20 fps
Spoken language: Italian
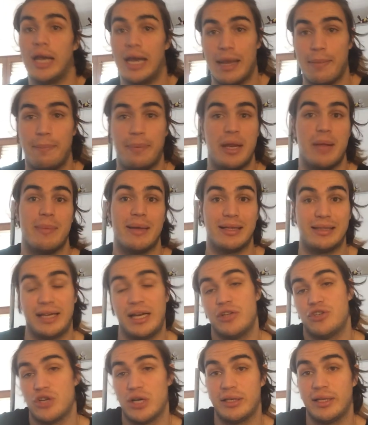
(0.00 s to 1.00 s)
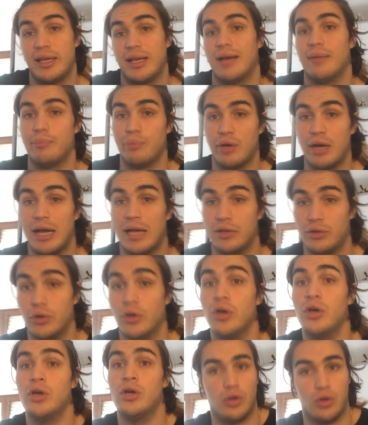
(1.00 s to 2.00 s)
le prime tre giornate di
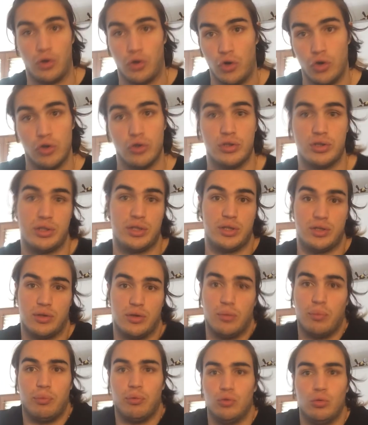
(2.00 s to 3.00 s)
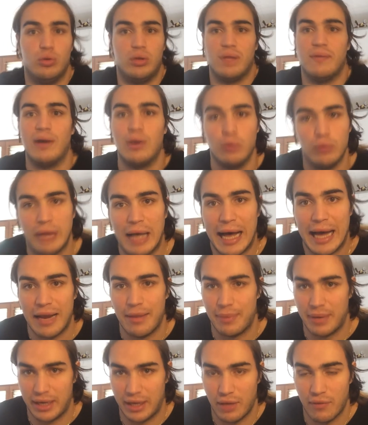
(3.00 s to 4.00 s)
campionato non si sono potute
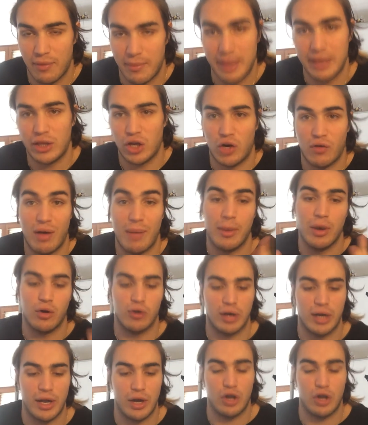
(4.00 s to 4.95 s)
valutare perché ovviamente non avevamo ancora le